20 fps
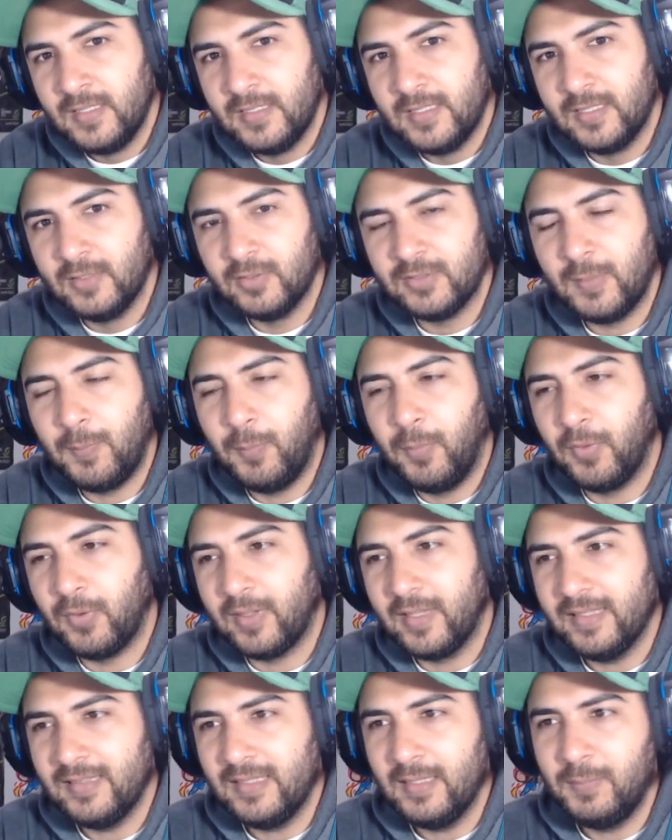Y entonces,
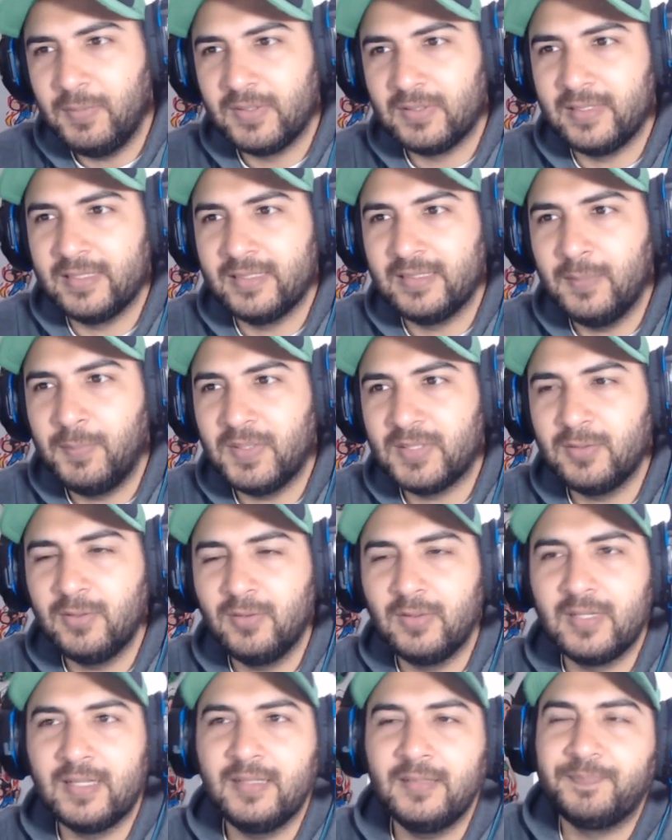¿por qué estas esta
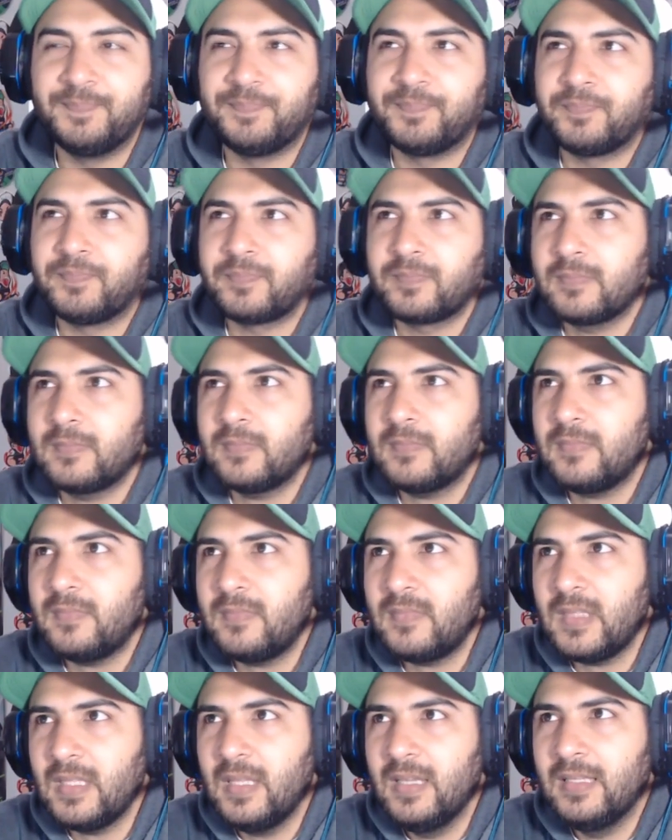personas
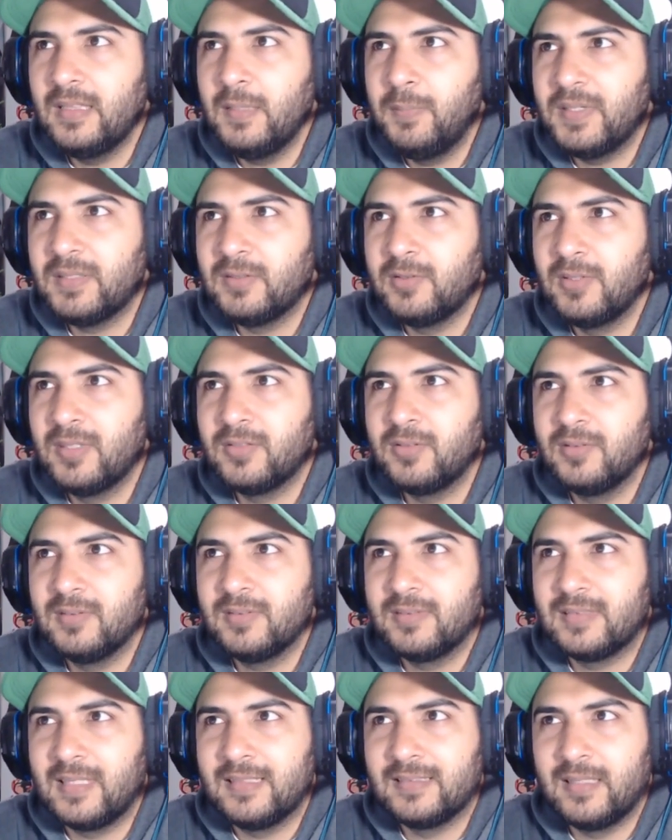estas personas
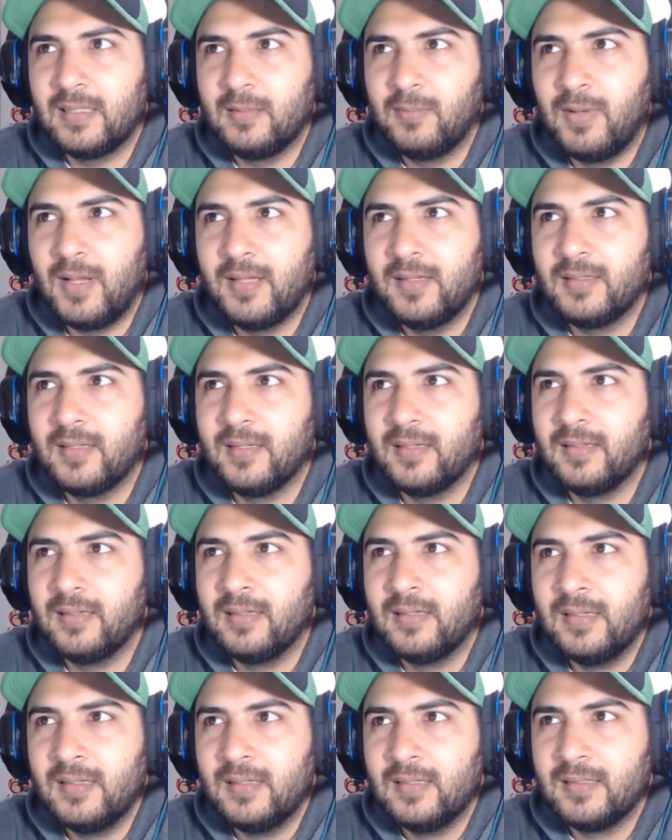son tan salvajes
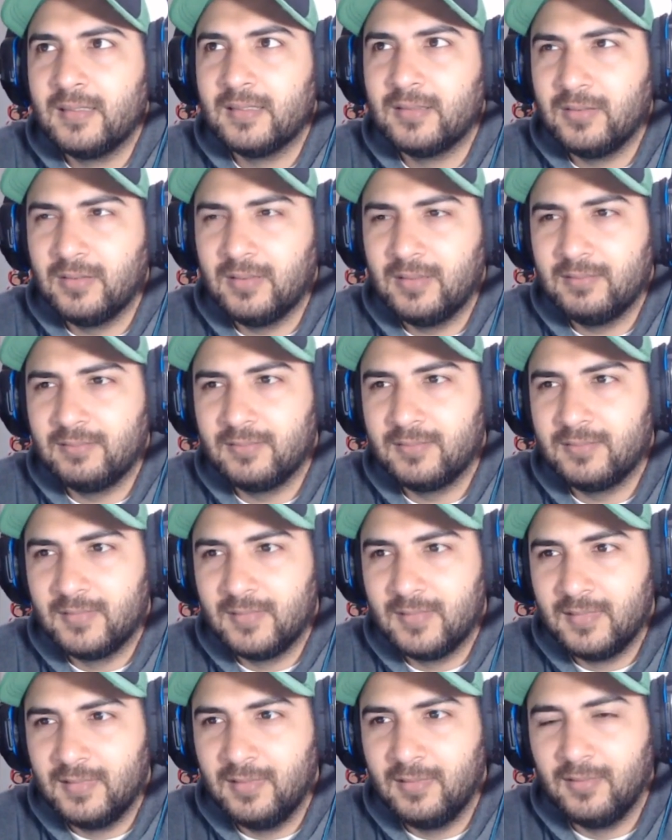que, son
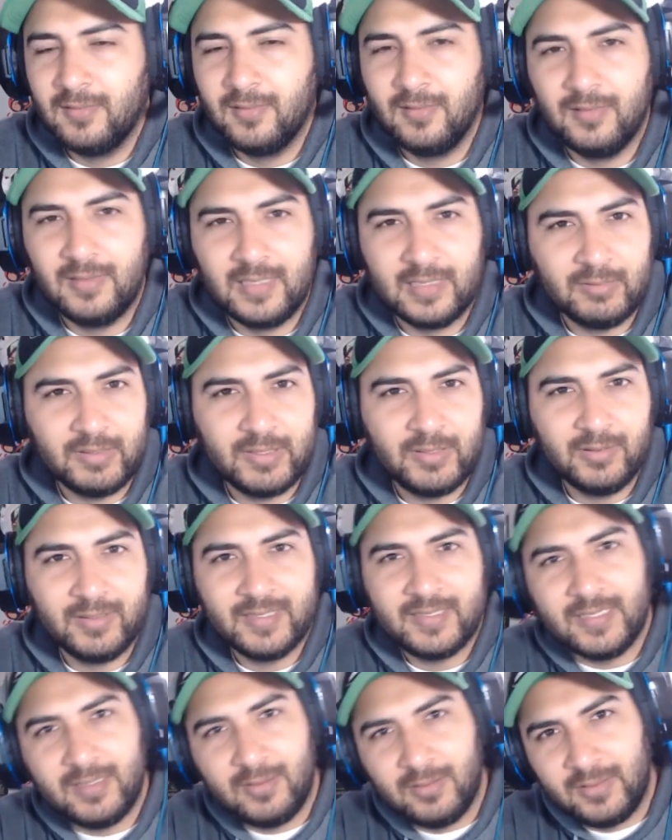la cuestión
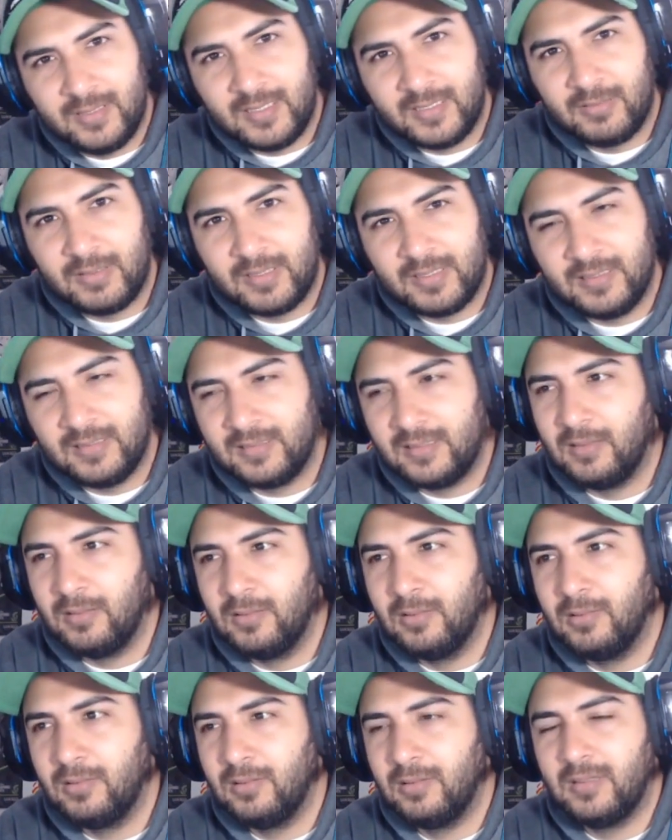esta de los
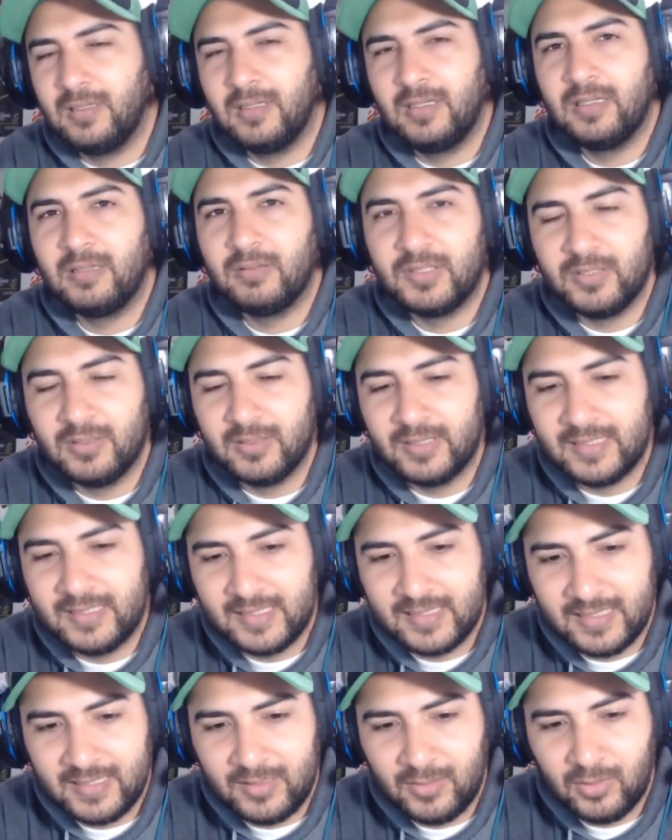descuartizadores, la cuestión
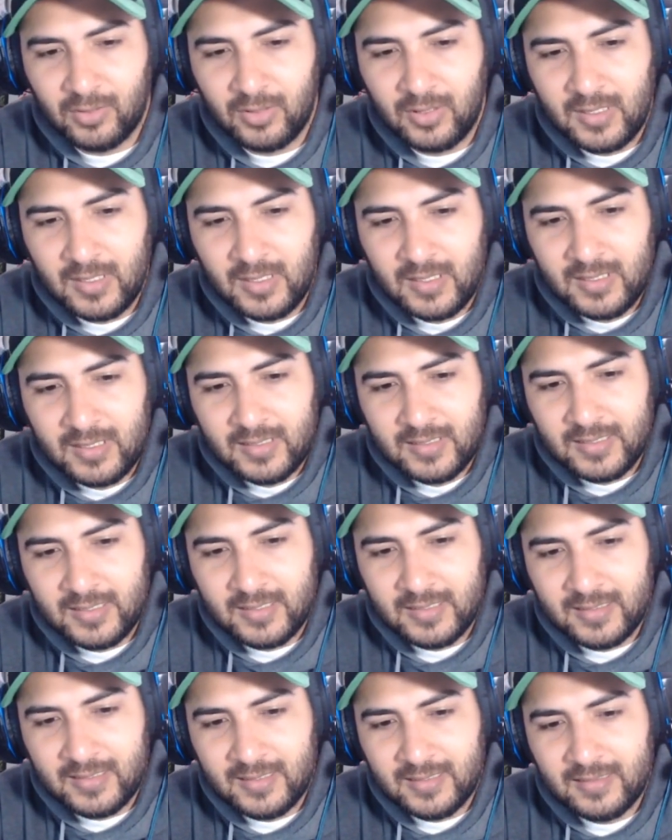esta de los
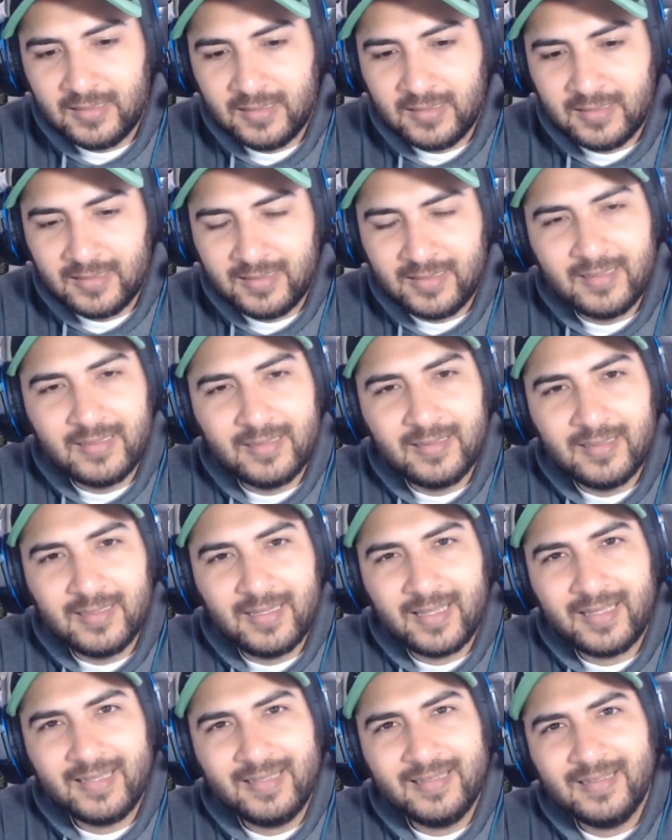de,
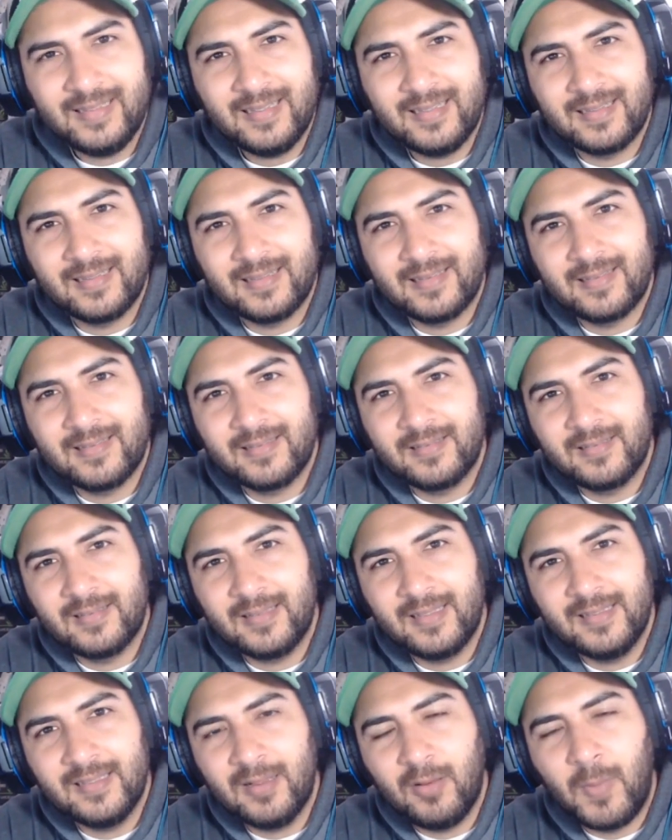la gente que,
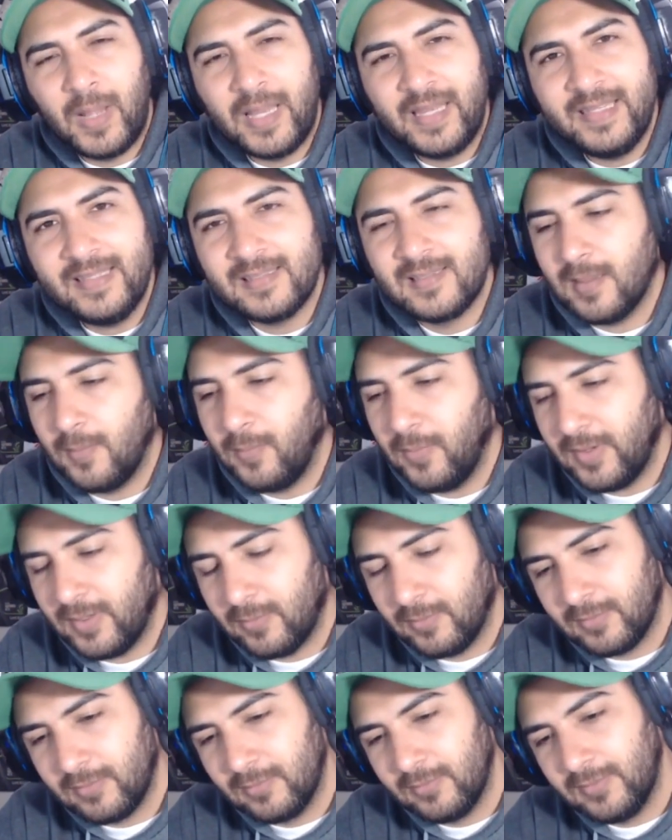que, anda con malicia, pues
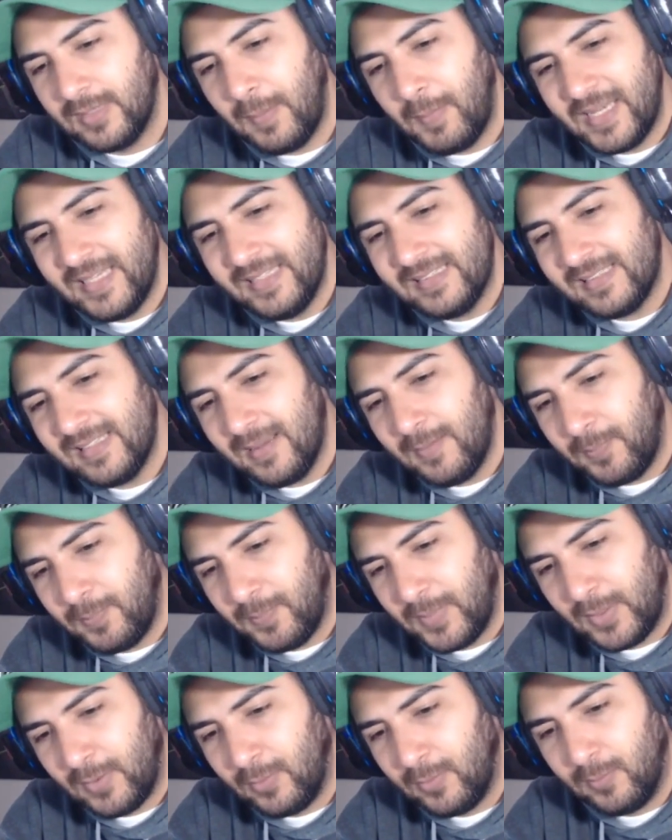con, una malicia
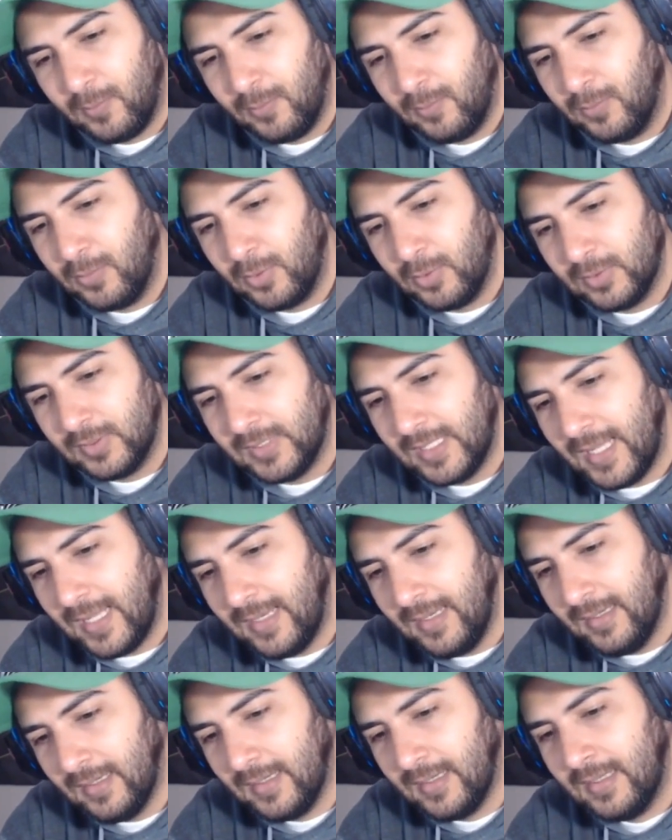pero
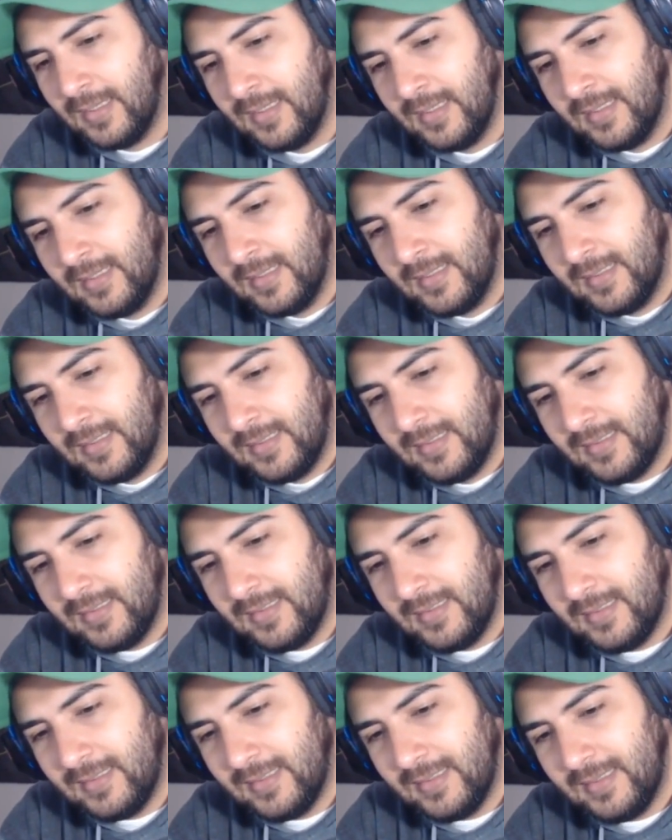brutal,
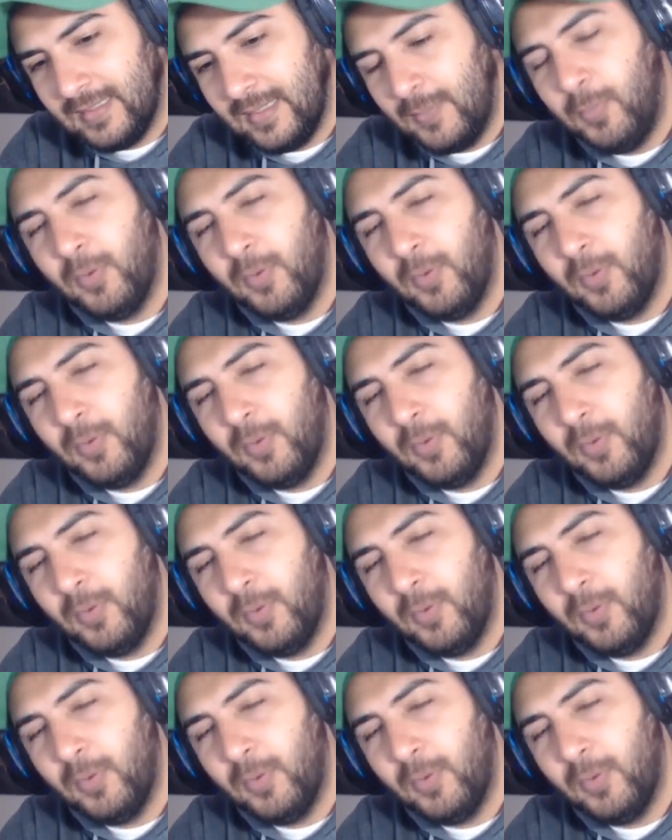es